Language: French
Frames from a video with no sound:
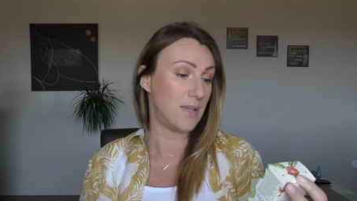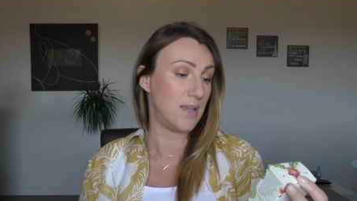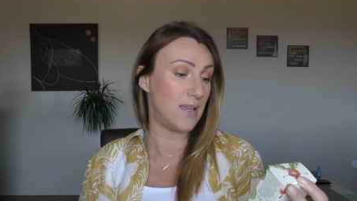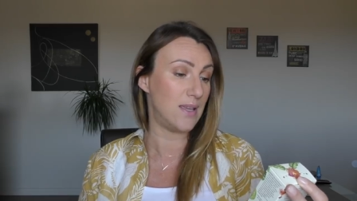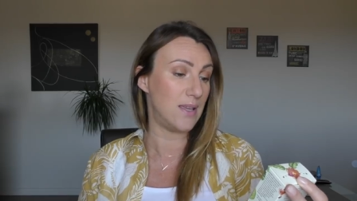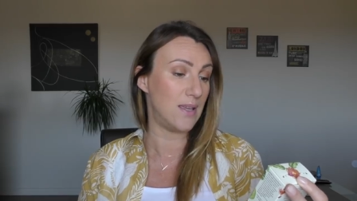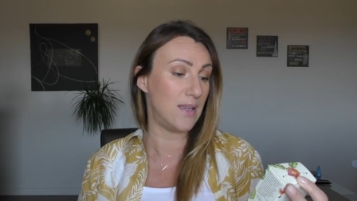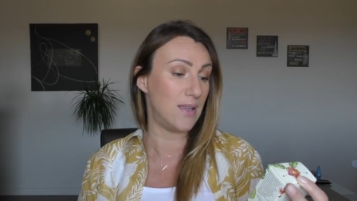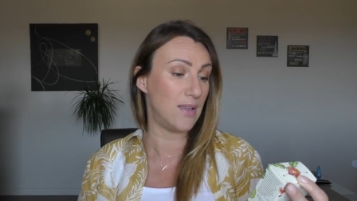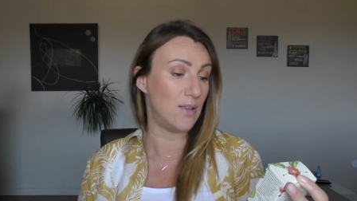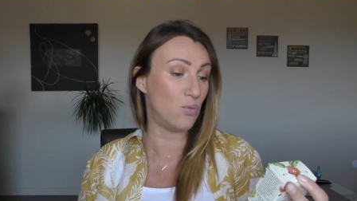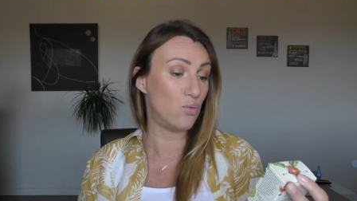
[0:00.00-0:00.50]

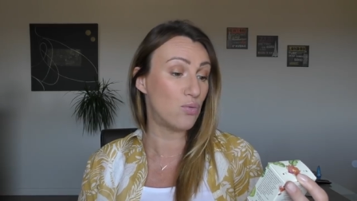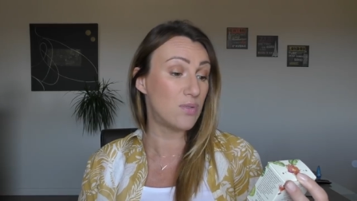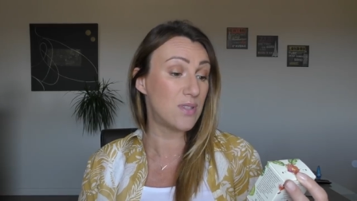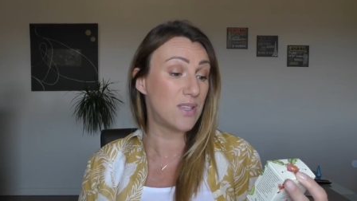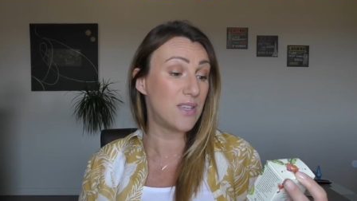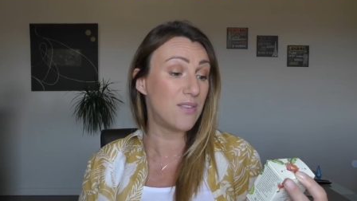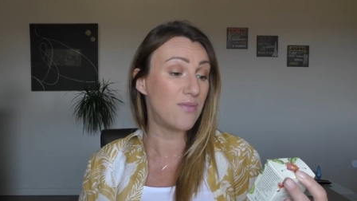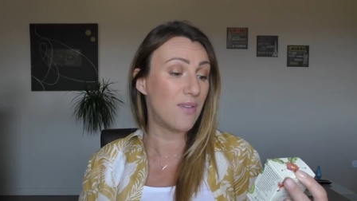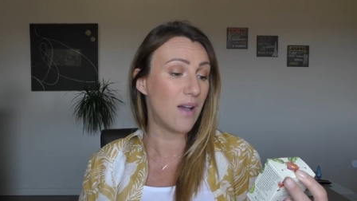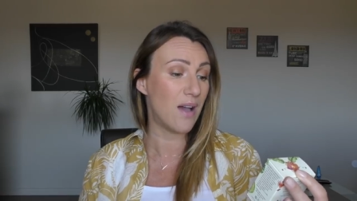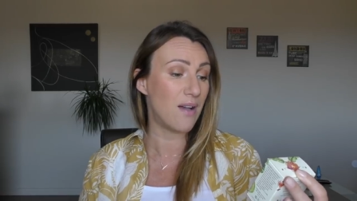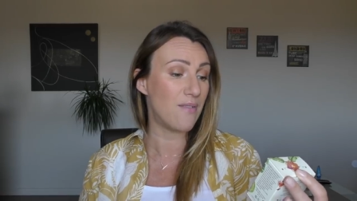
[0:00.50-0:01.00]
et, tout ce
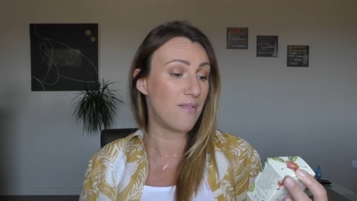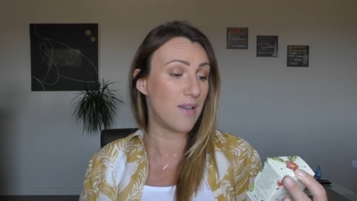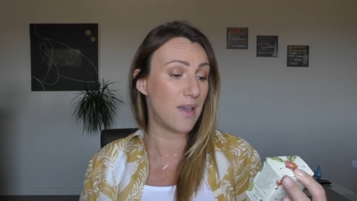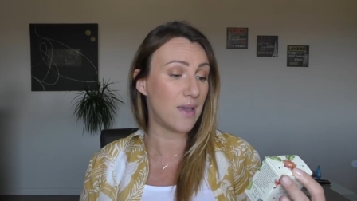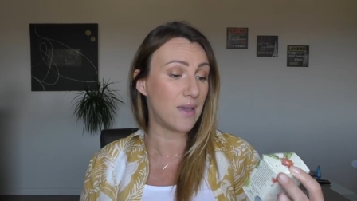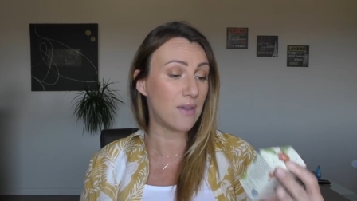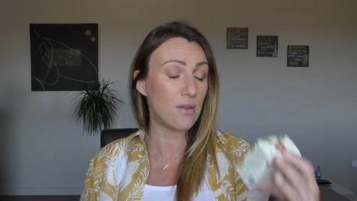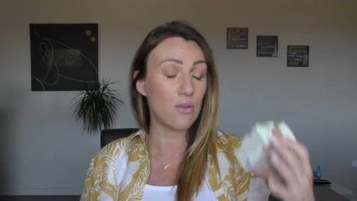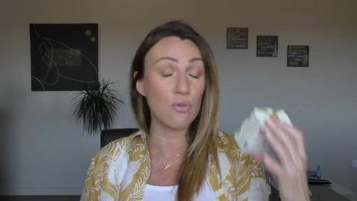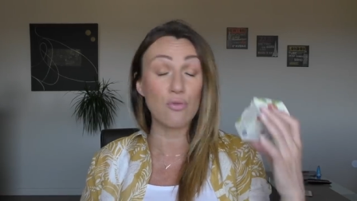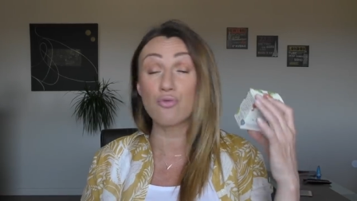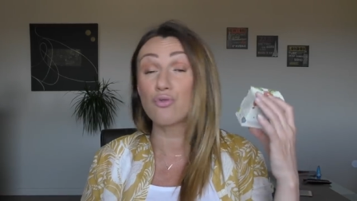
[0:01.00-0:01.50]
qui va
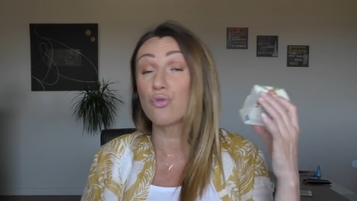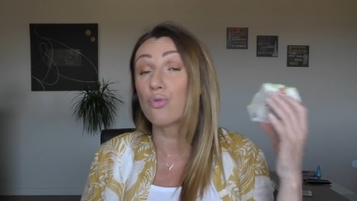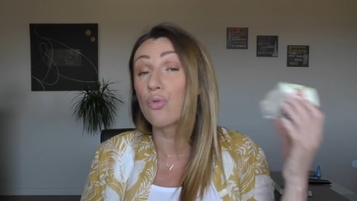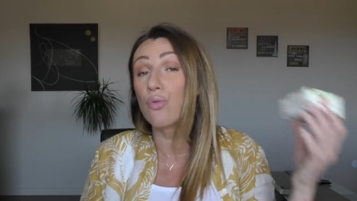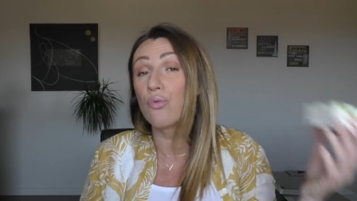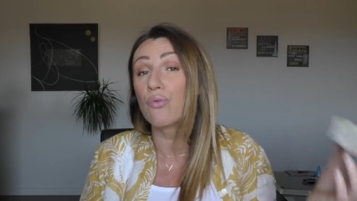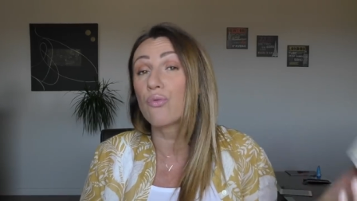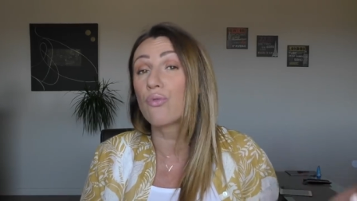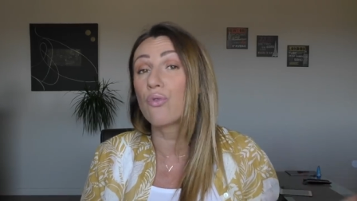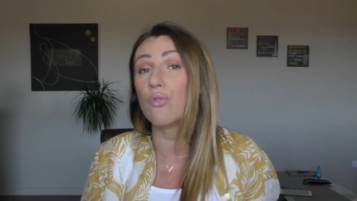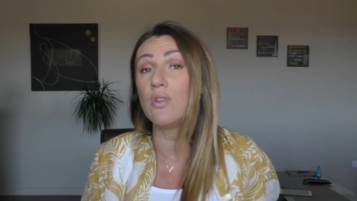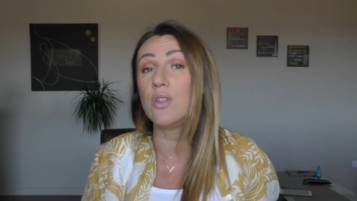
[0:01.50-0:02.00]
avec. Je
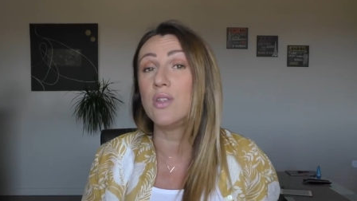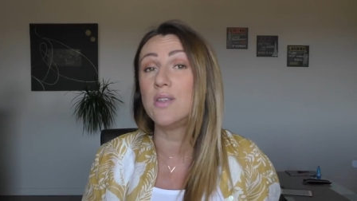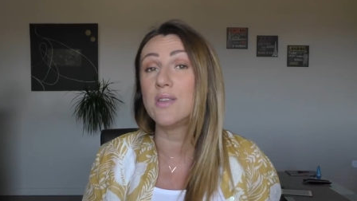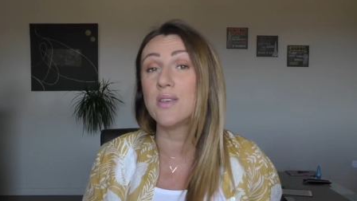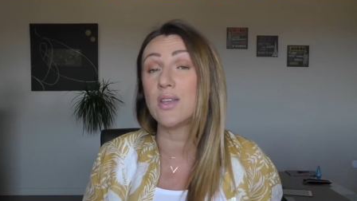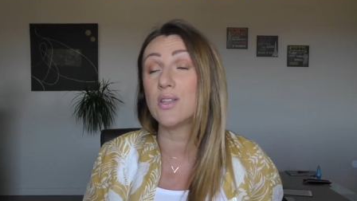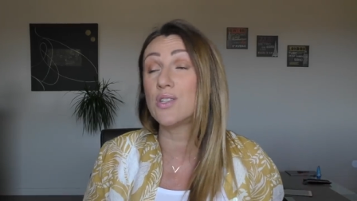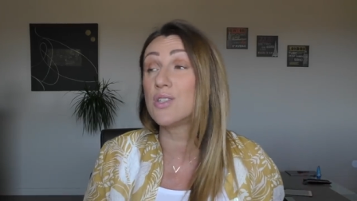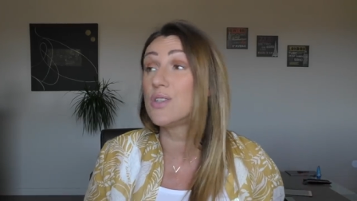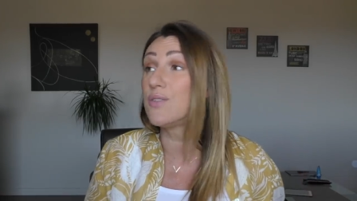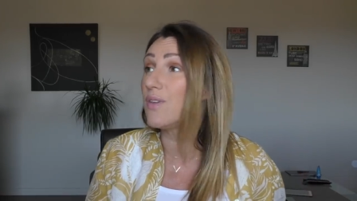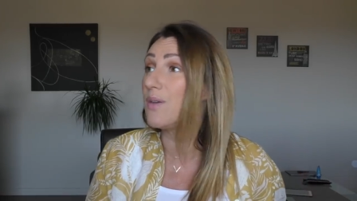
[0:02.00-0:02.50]
trouve que
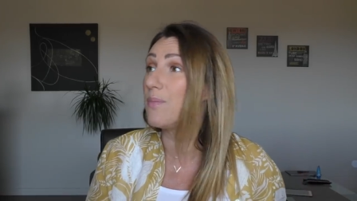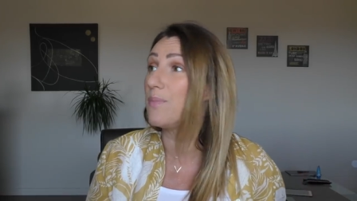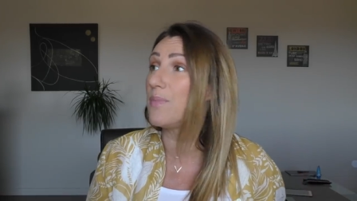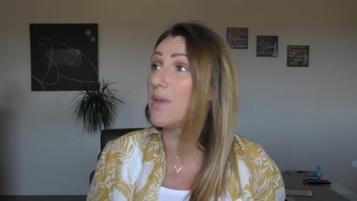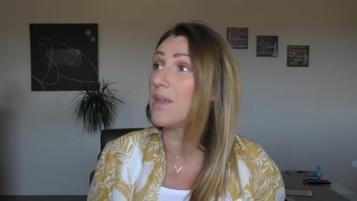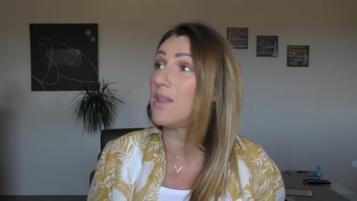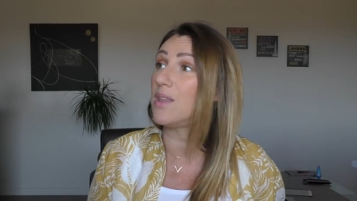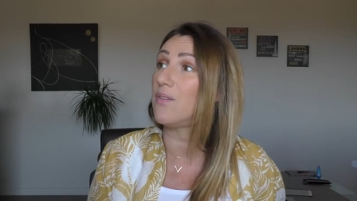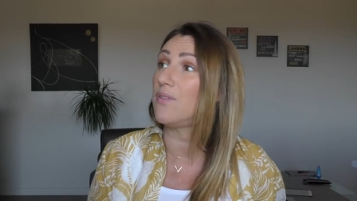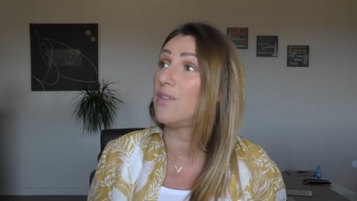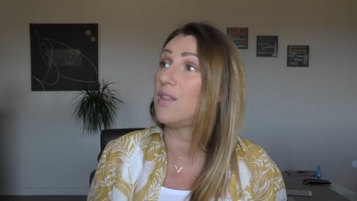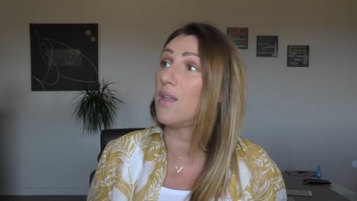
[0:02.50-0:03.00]
l'initiative est
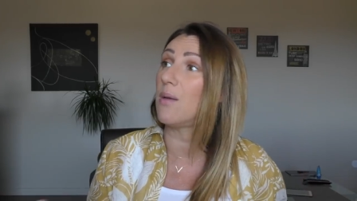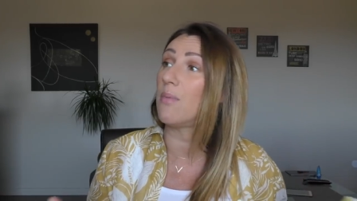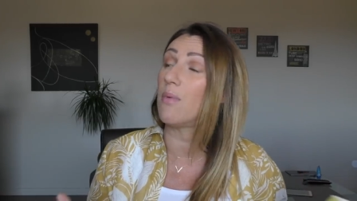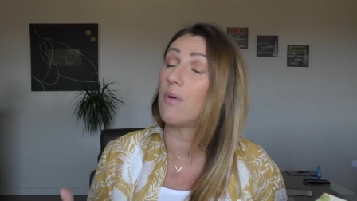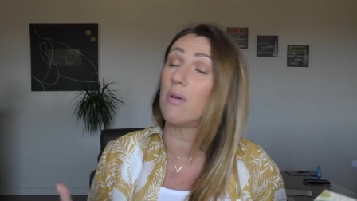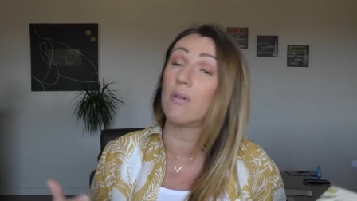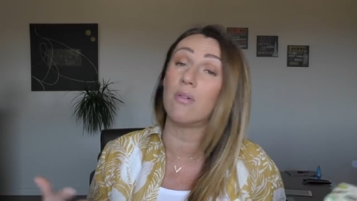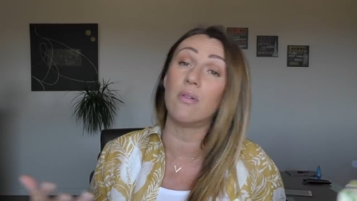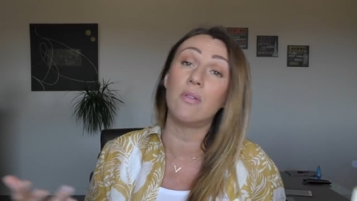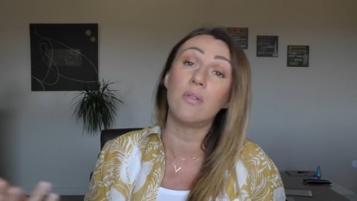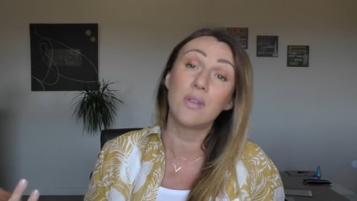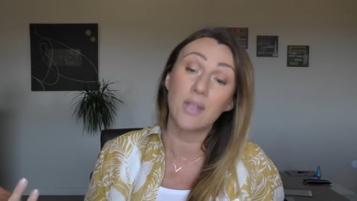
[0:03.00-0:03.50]
bien
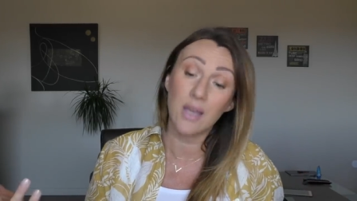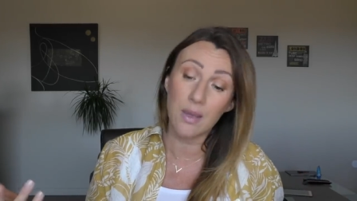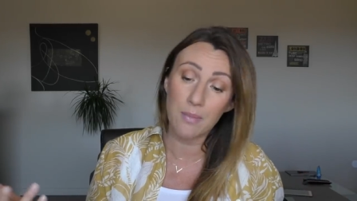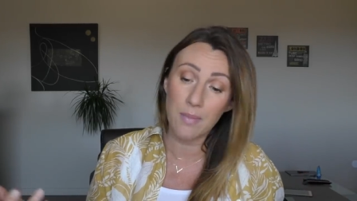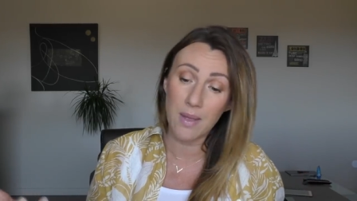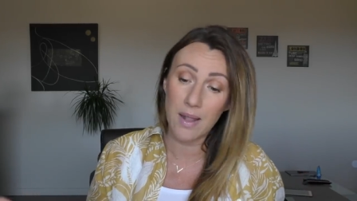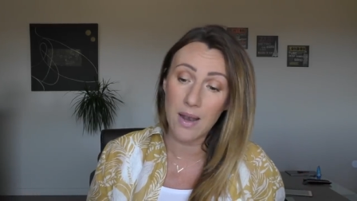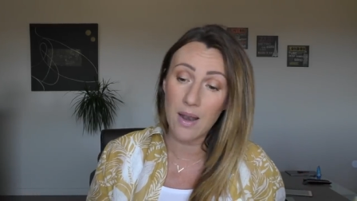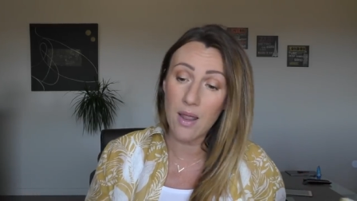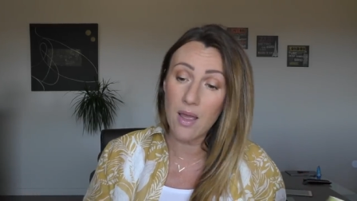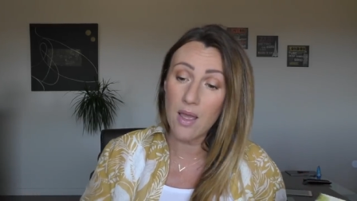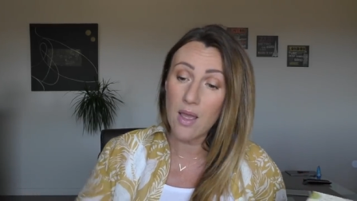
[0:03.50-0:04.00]
évidemment très
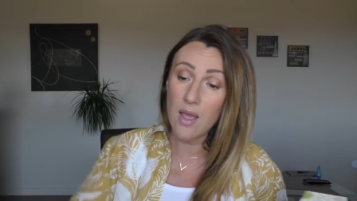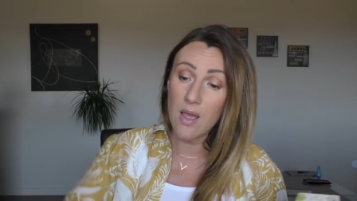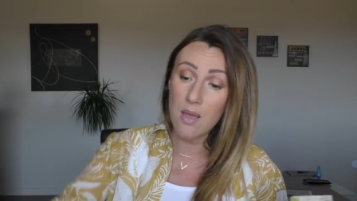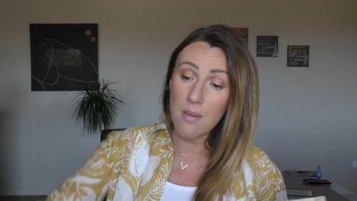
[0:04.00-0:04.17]
belle,